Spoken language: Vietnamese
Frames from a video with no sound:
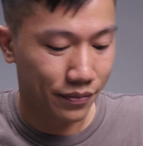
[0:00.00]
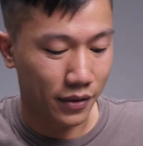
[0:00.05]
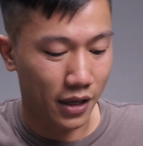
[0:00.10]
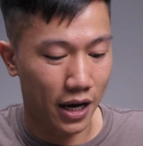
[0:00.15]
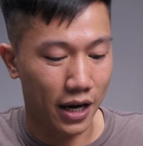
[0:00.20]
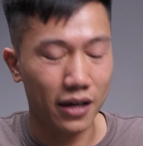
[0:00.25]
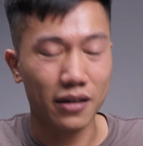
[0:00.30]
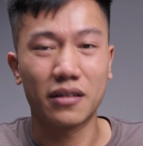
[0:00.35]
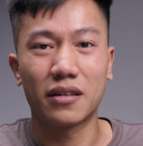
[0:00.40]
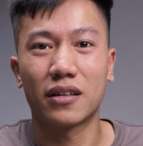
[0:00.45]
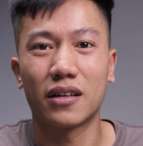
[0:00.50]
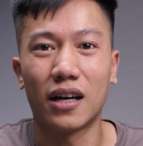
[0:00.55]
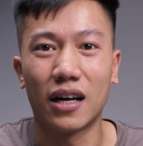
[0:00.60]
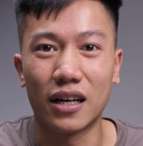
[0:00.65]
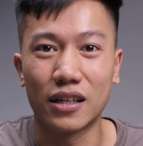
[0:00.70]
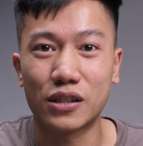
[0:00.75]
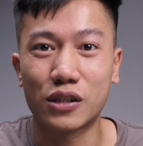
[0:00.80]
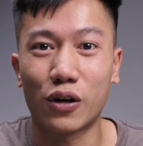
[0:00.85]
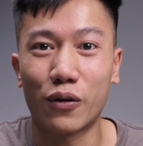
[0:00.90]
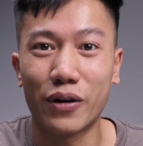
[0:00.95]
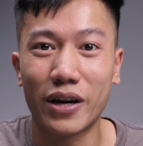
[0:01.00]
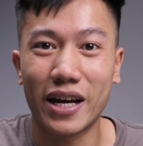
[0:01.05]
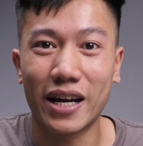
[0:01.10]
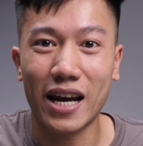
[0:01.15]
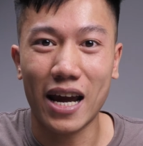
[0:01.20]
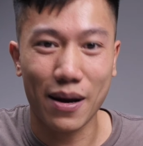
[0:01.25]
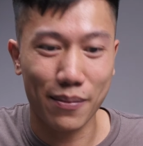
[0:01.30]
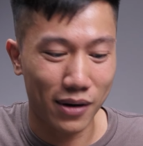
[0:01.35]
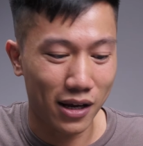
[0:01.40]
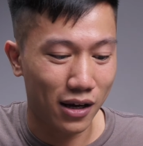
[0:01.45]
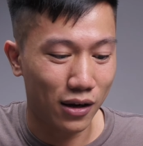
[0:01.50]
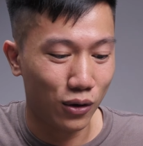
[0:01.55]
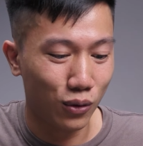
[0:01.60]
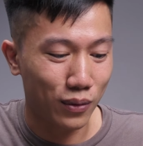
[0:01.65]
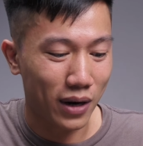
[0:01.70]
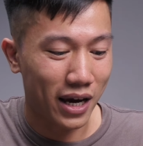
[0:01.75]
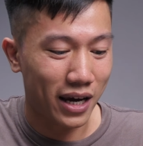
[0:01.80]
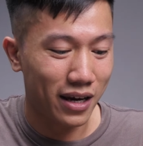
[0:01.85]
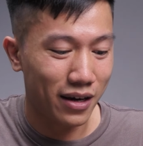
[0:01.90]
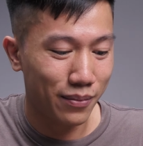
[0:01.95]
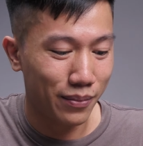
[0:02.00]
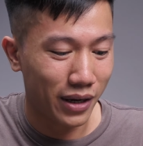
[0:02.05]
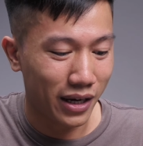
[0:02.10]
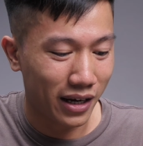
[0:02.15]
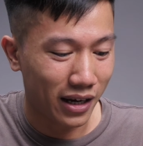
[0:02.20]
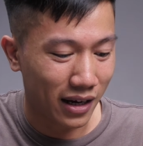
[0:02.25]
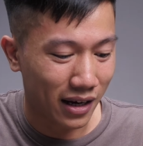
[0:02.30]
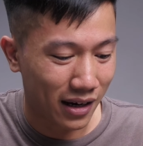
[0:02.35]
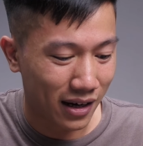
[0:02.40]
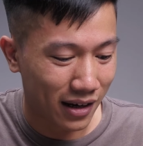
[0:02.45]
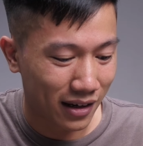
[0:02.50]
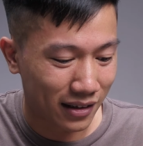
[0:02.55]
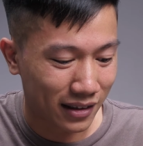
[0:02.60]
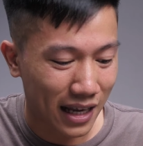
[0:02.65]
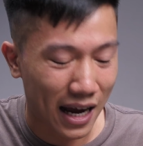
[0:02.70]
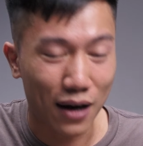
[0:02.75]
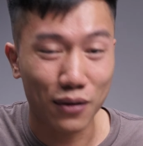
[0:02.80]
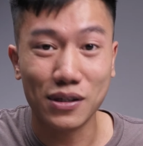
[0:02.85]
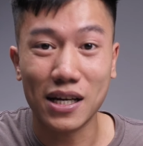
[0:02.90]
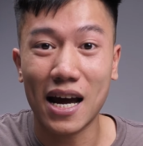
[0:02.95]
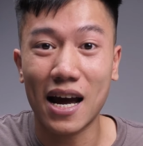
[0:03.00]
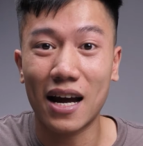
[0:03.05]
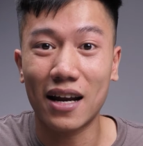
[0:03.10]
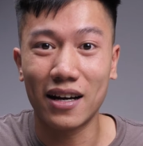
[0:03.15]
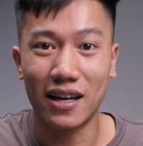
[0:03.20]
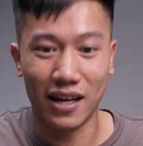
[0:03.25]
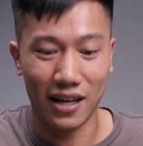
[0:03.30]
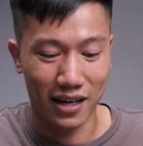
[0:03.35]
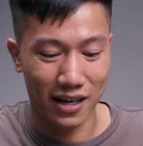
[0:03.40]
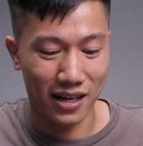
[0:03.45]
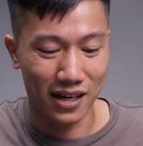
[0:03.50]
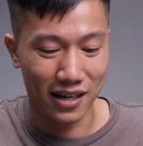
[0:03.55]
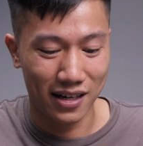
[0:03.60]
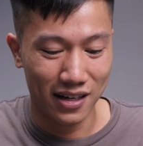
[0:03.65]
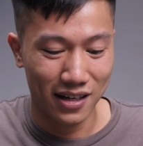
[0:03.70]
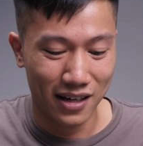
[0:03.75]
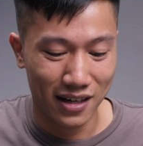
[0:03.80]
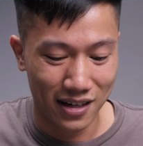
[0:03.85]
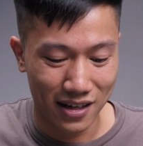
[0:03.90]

Đấy, uh, sorry anh em là lúc nãy mình uh, tháo ra để uh,